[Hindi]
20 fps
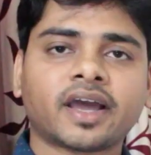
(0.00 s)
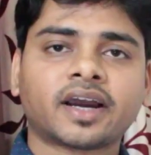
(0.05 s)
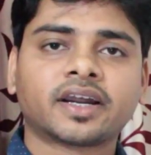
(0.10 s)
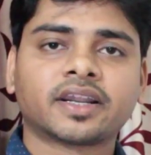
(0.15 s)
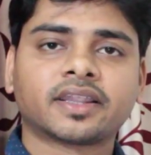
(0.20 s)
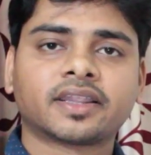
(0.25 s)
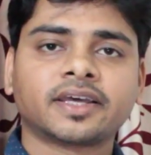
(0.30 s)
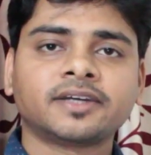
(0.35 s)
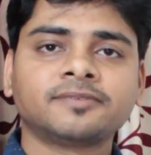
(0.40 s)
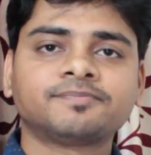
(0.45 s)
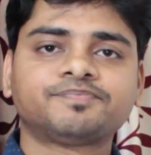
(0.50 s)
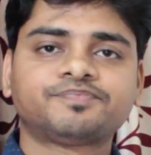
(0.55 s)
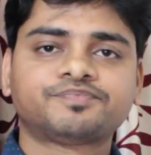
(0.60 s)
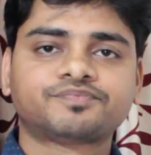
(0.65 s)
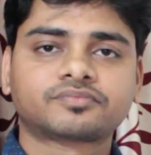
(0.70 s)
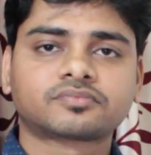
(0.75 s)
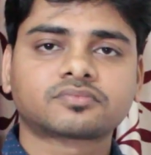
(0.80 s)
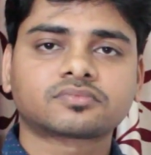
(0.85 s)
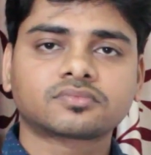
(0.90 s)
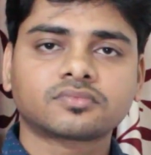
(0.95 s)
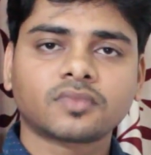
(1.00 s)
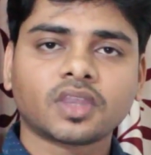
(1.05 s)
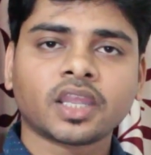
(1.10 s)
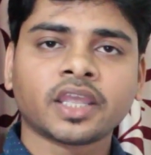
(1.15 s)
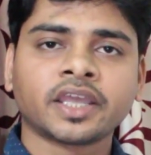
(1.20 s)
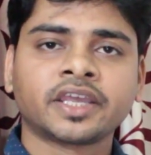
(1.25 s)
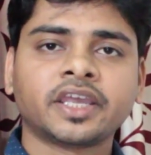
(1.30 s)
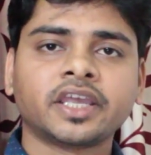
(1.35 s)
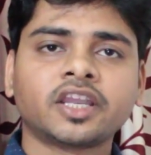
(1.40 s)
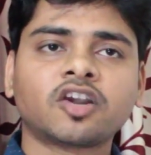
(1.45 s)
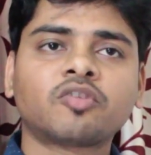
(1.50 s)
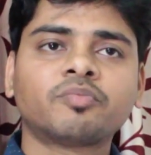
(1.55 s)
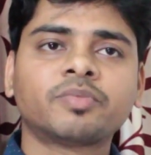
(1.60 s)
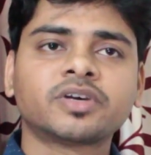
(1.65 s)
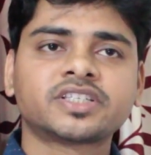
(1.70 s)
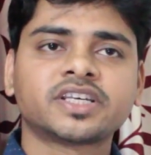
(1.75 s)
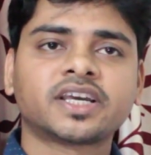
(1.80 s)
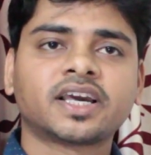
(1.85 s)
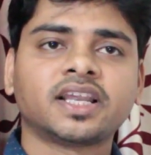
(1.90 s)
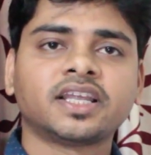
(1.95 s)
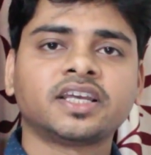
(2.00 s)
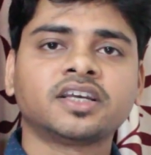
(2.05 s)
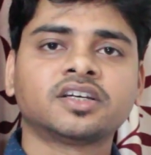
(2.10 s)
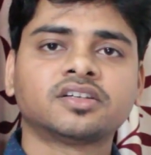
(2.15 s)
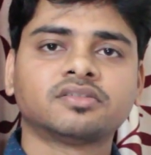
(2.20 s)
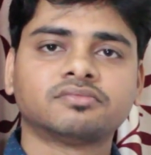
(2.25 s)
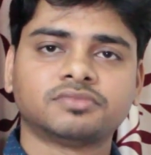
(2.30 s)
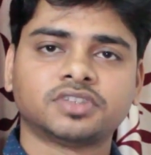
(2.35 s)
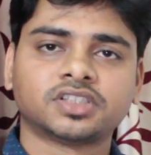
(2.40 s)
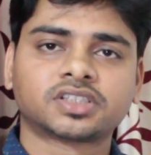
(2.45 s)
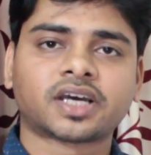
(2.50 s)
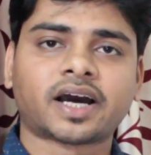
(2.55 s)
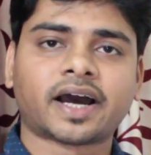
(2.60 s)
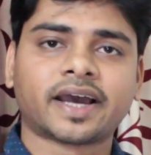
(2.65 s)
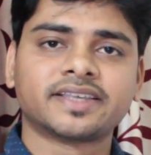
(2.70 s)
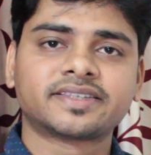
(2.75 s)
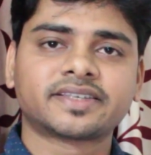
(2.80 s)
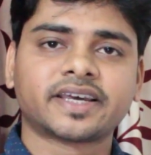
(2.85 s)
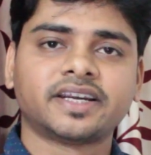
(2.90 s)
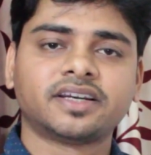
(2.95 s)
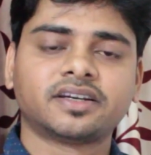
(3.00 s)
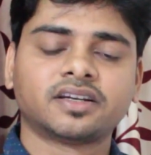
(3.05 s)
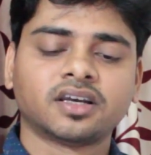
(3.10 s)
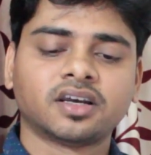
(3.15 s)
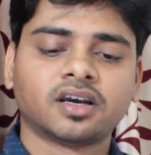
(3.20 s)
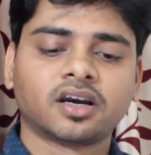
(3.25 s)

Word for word: क्या करता है ये नॉब बेसिकली जिसका आई साइट